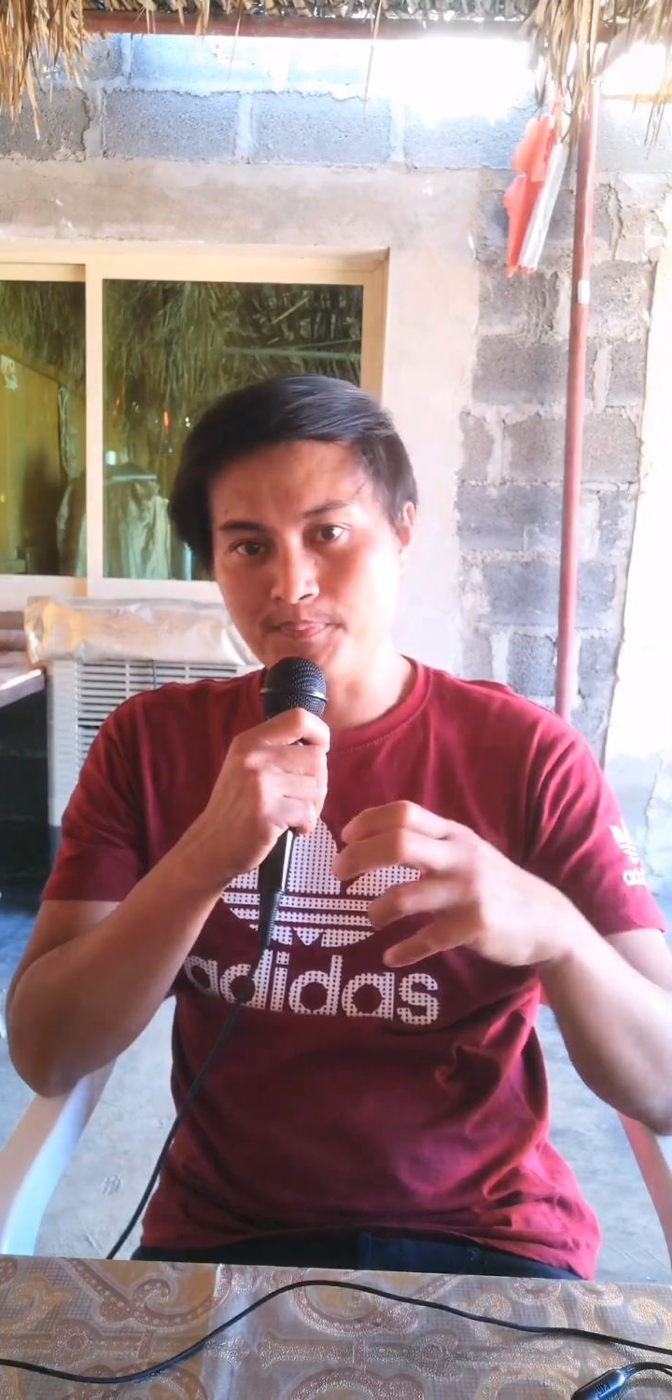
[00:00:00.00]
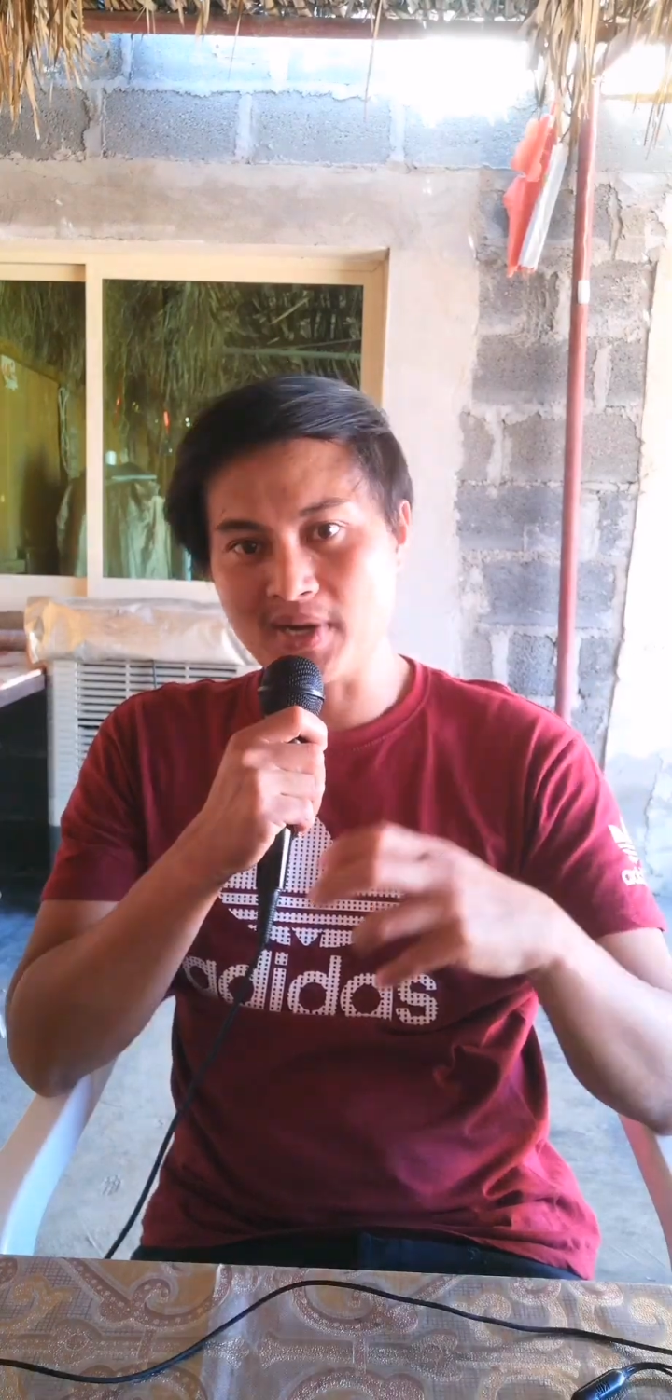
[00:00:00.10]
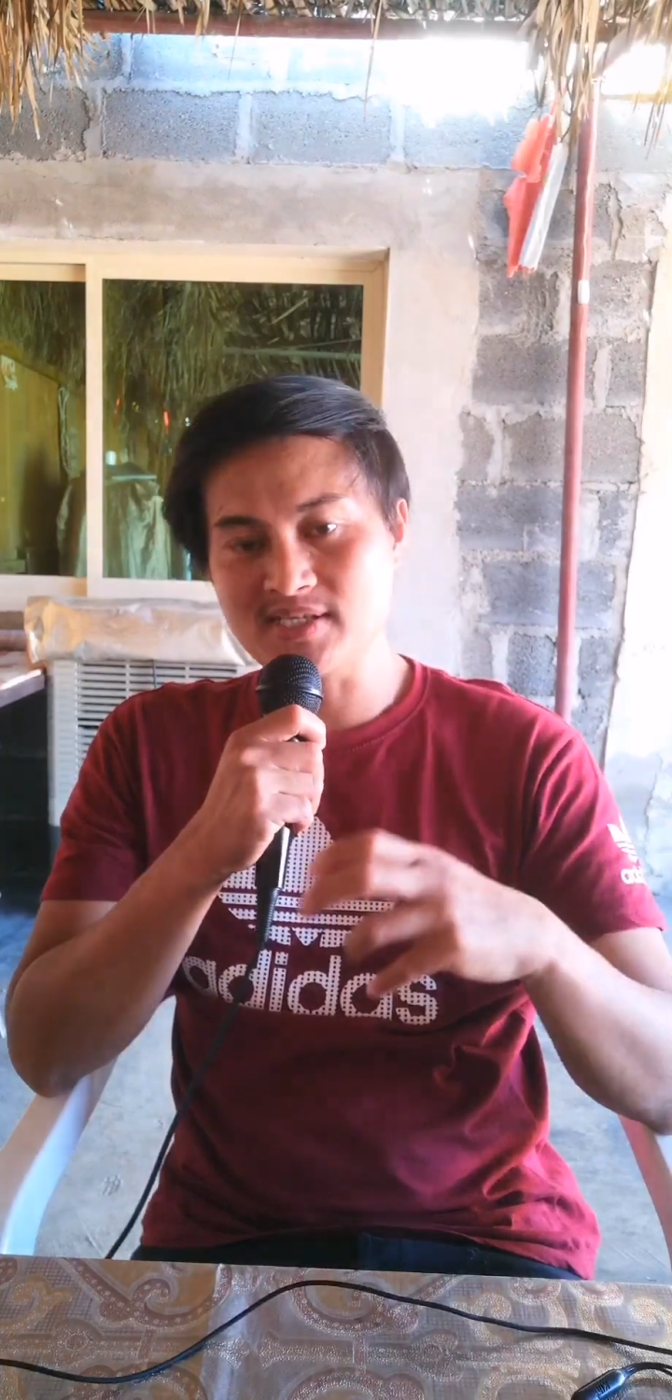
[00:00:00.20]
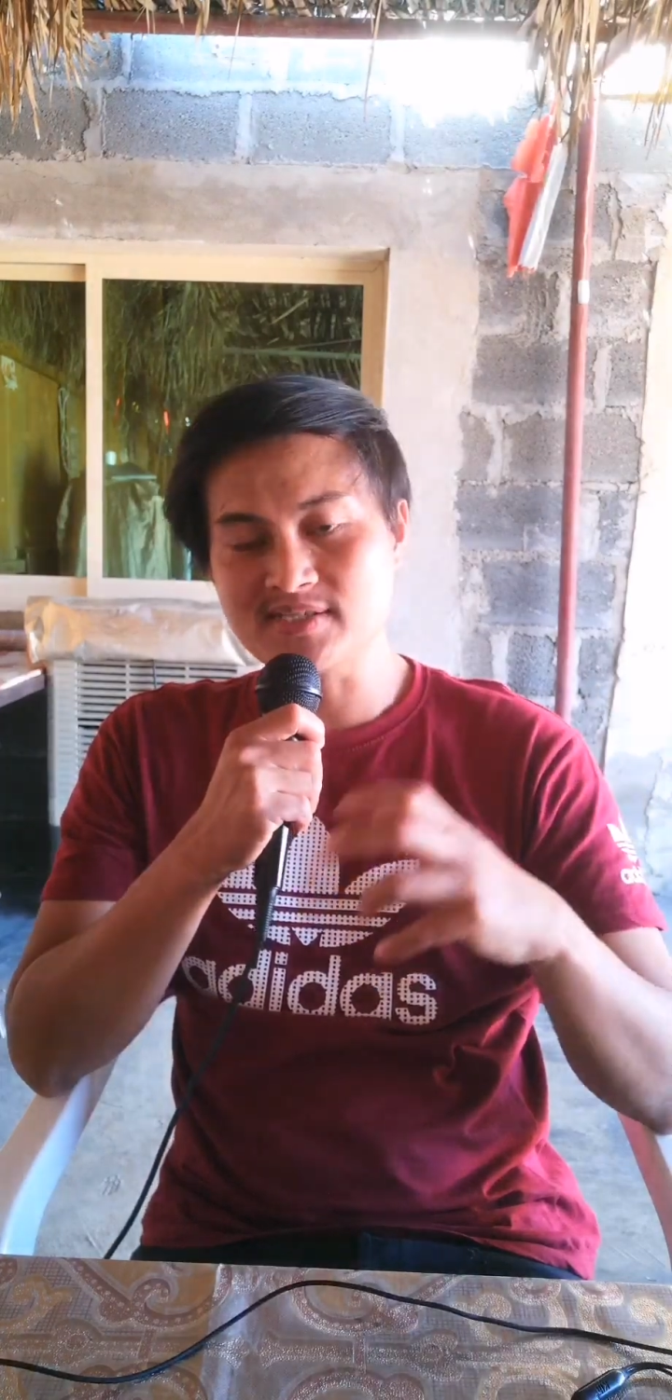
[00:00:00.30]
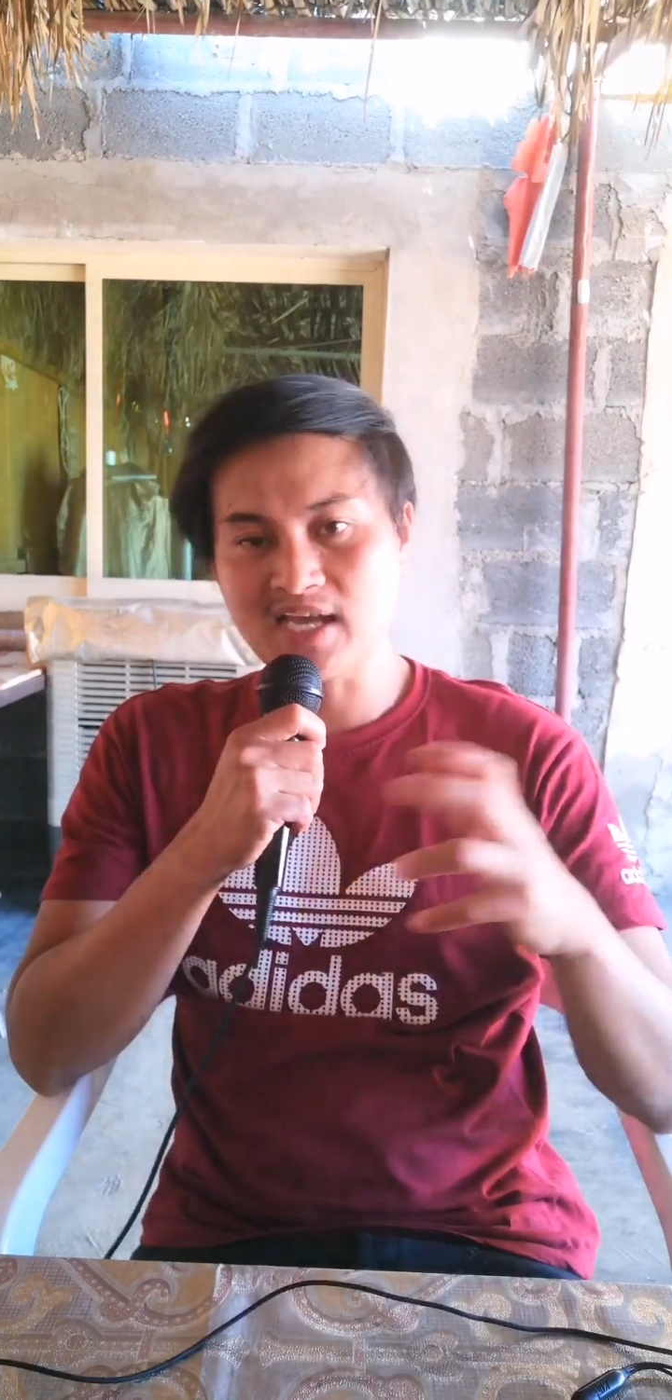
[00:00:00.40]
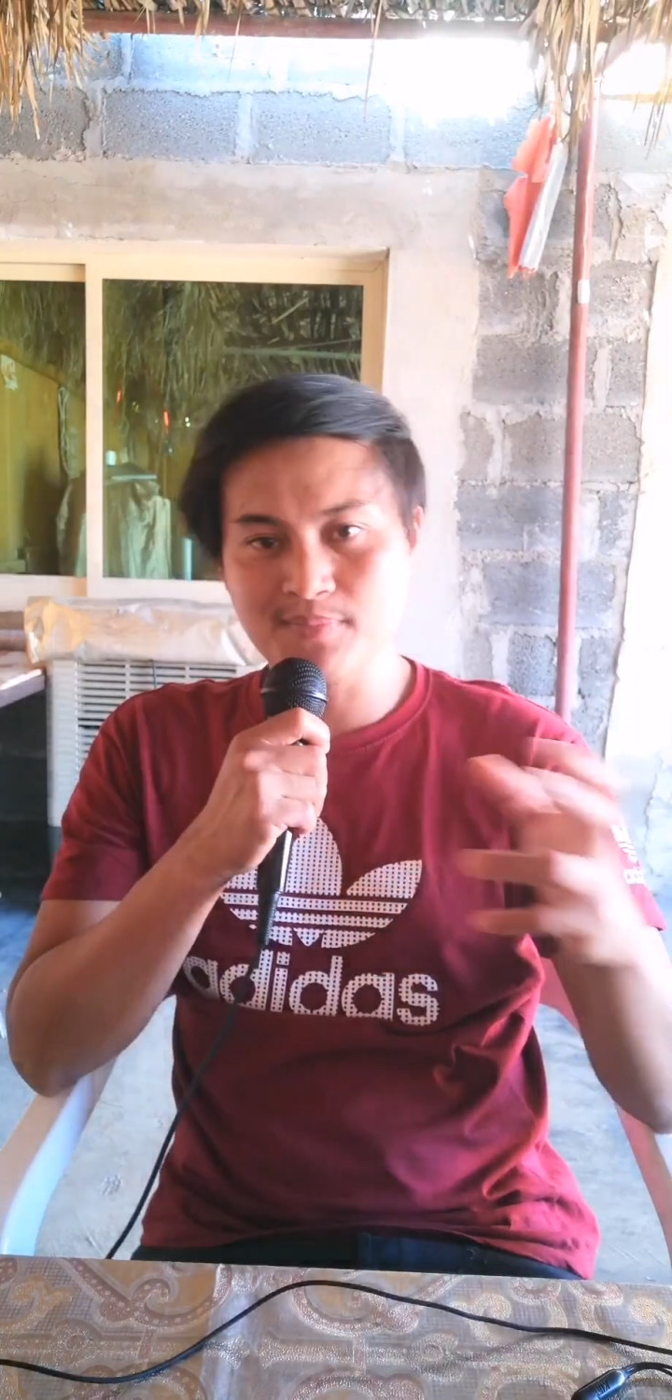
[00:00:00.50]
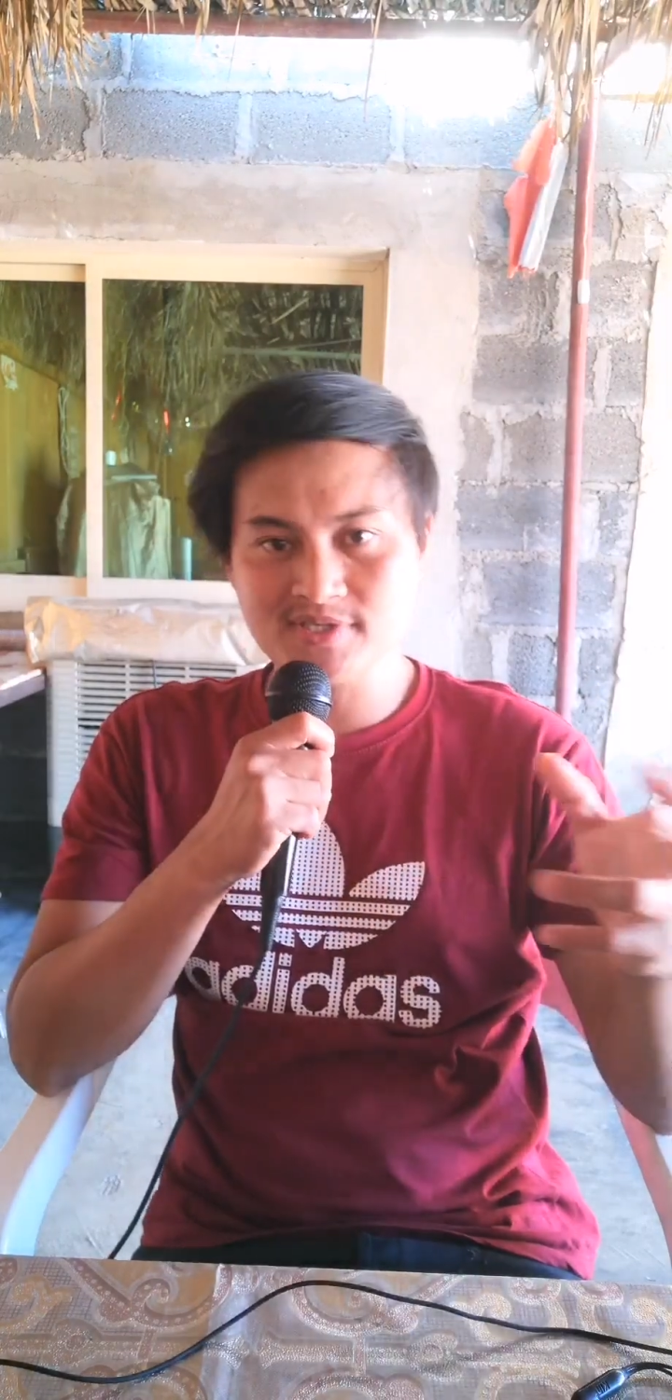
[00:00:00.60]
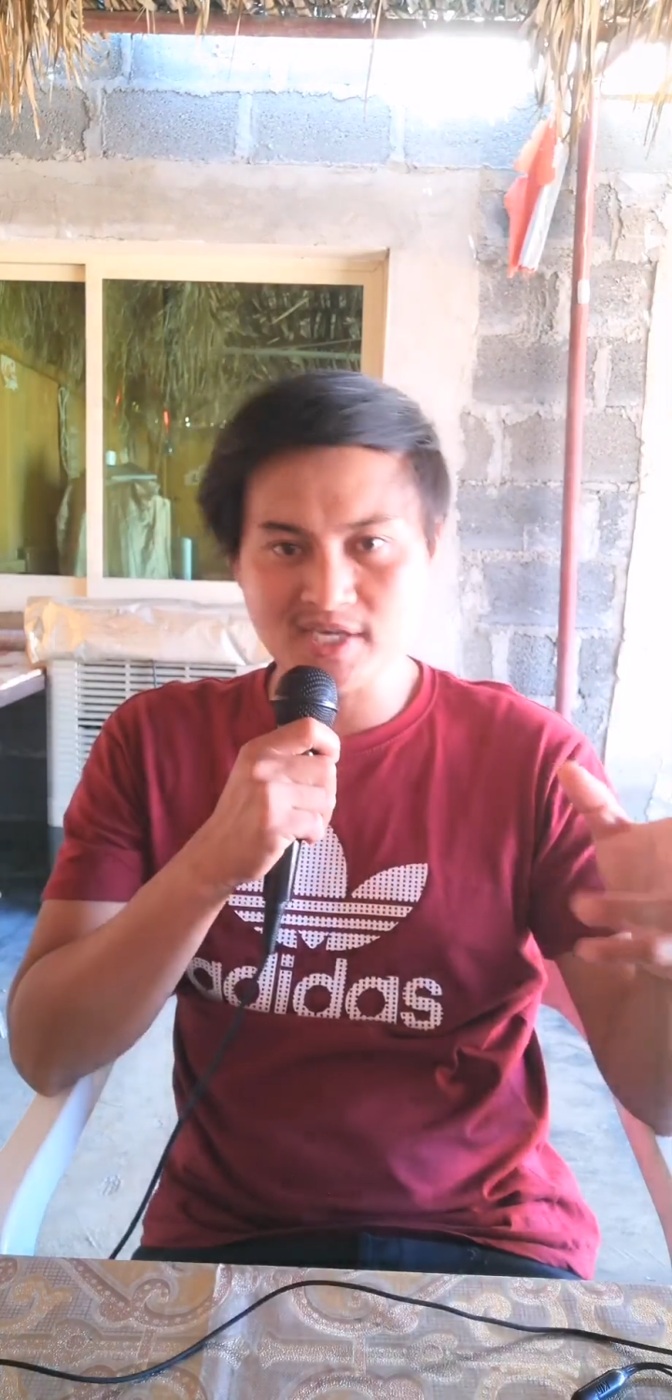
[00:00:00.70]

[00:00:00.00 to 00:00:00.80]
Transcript: Pagsasabi